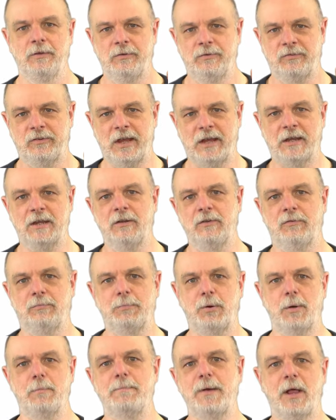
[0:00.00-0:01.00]
seconds
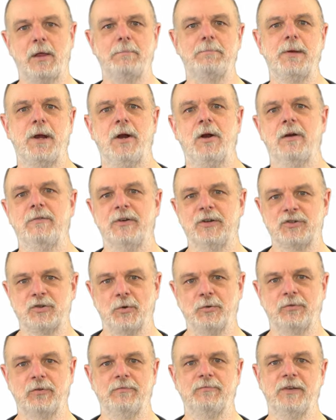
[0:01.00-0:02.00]
per bell pair of a
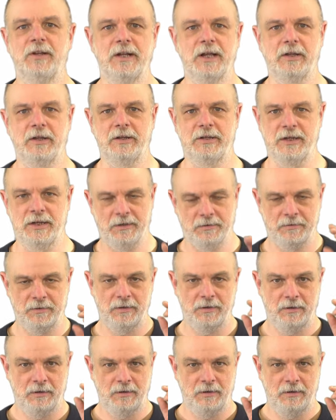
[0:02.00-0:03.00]
chosen fidelity。
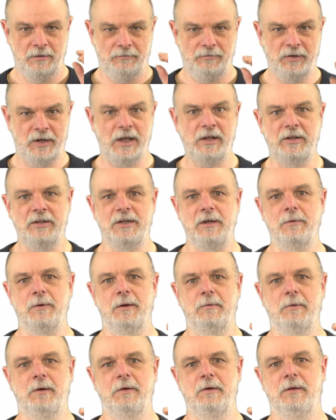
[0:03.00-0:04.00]
フィデリティは、
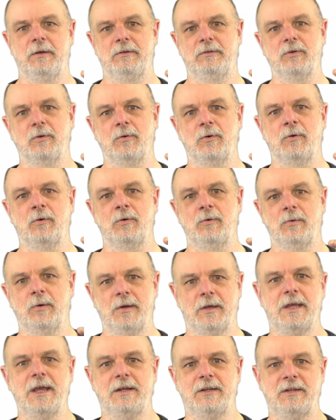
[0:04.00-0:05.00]
えっと、
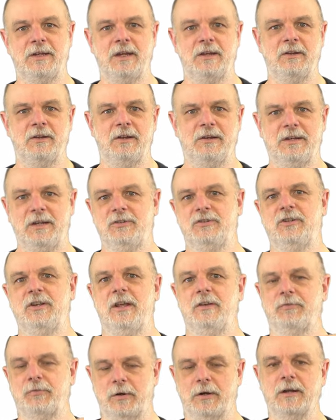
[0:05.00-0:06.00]
決定でし
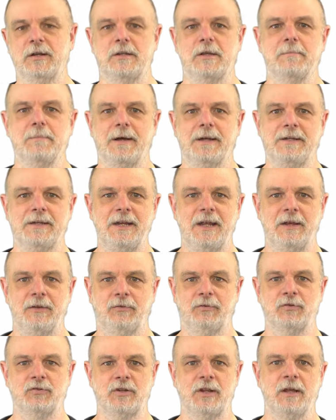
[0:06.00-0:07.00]
て、それが決まって、
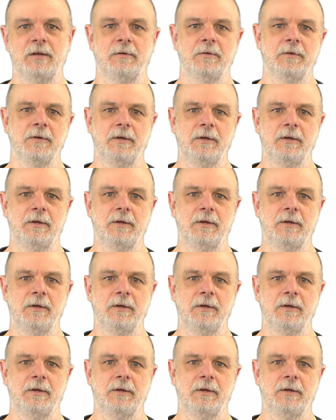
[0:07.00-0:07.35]
そして、